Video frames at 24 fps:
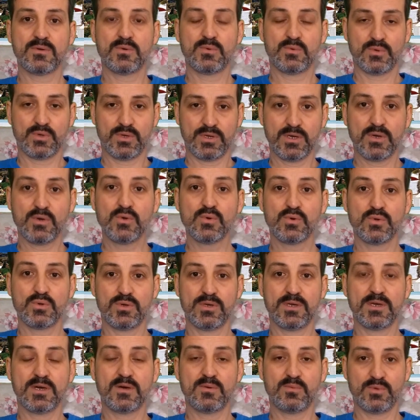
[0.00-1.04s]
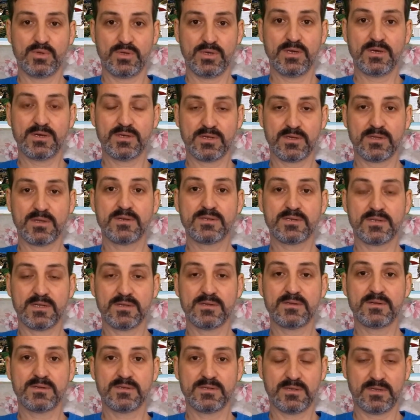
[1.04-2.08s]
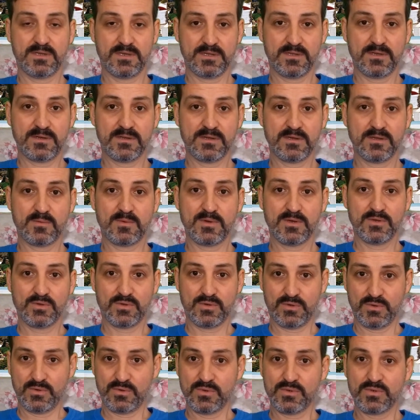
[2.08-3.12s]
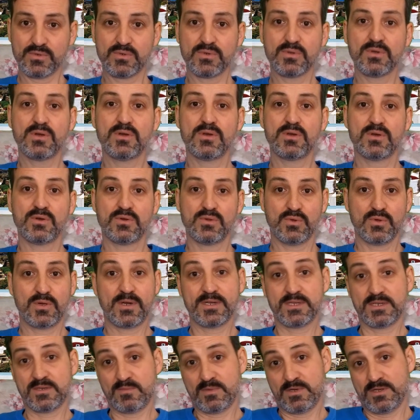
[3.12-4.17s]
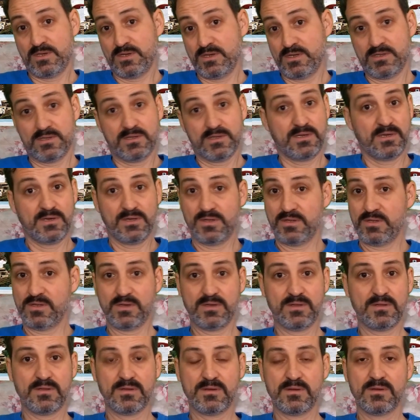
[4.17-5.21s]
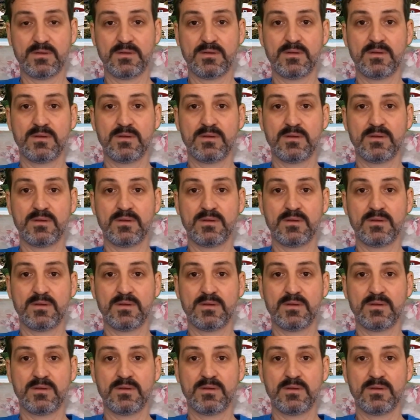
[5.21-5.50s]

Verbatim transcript: Çünkü dünya bu yaşanan salgınların nedenini araştırmak şöyle dursun, ders alma niyetinde hiç değil.